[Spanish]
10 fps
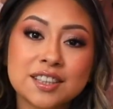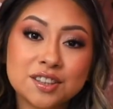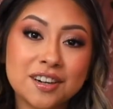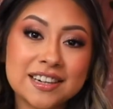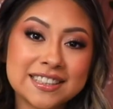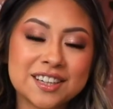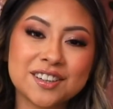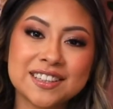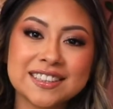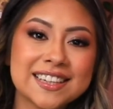Solo les
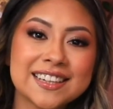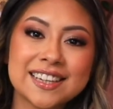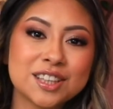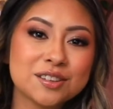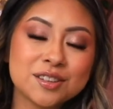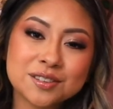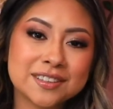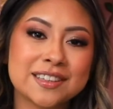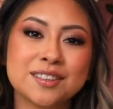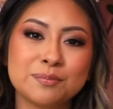quiero decir que todos
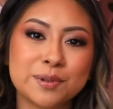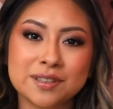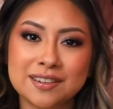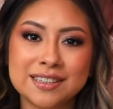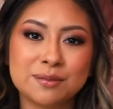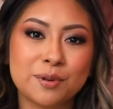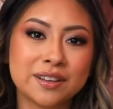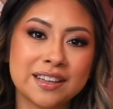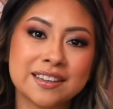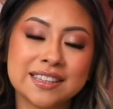ustedes son personas
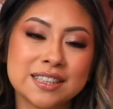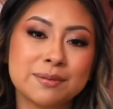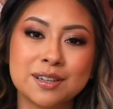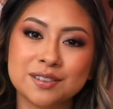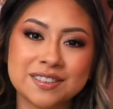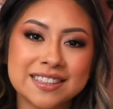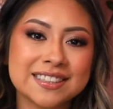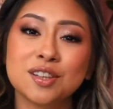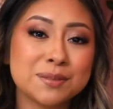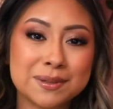importantes y valiosas.
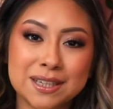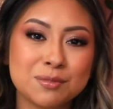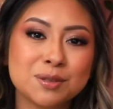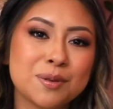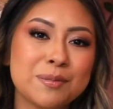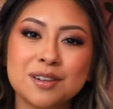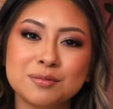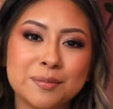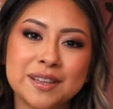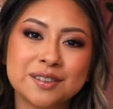Todos pasamos por malos
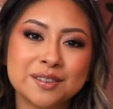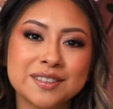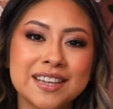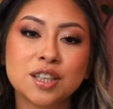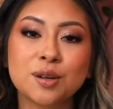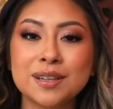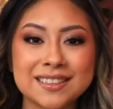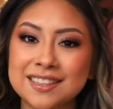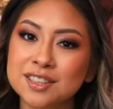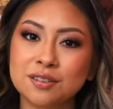momentos, no
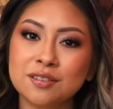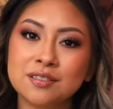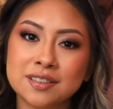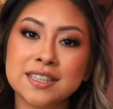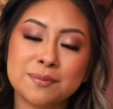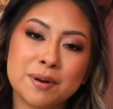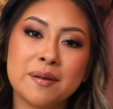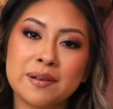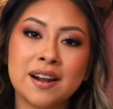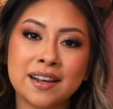están solos y siempre va
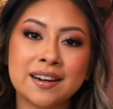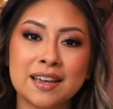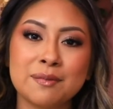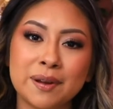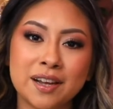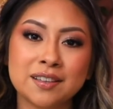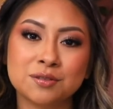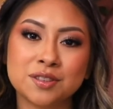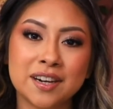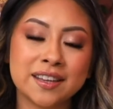a haber alguien ahí para
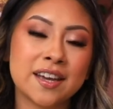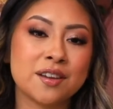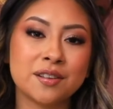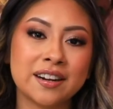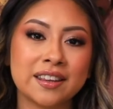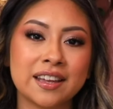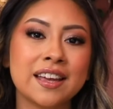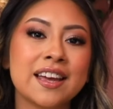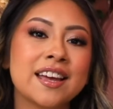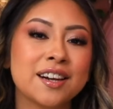escucharte y ayudarte.
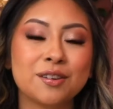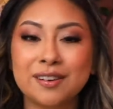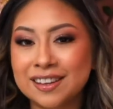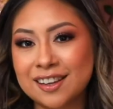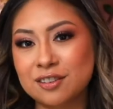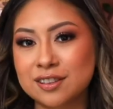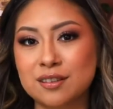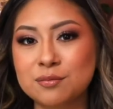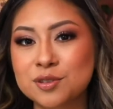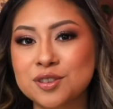Recuerden que los
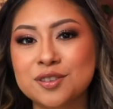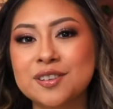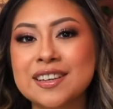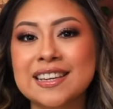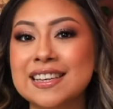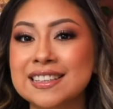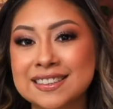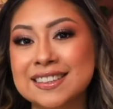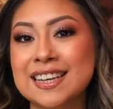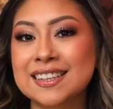quiero mucho y
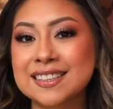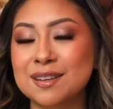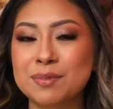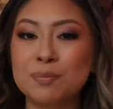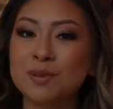sean siempre